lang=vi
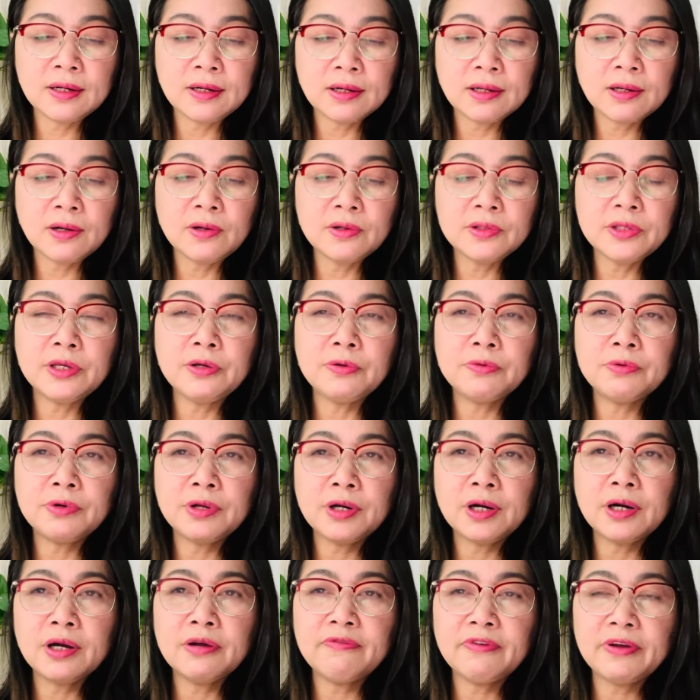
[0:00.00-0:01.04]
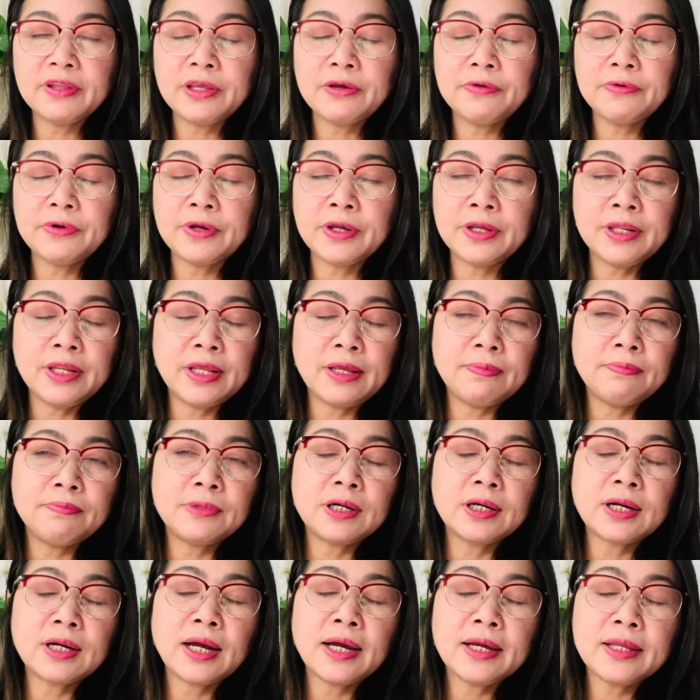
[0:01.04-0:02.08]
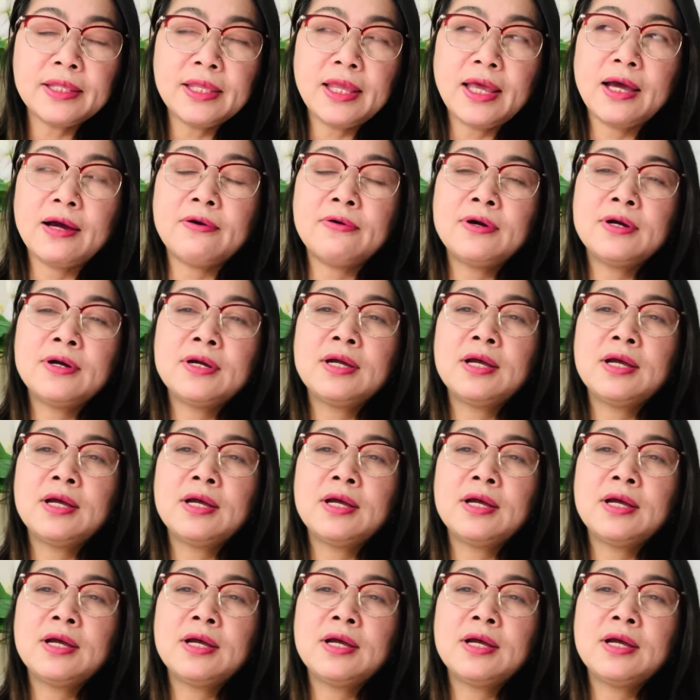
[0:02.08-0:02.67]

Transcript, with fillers: Có nhiều nơi và nhiều kỷ niệm ờ, khác nhau.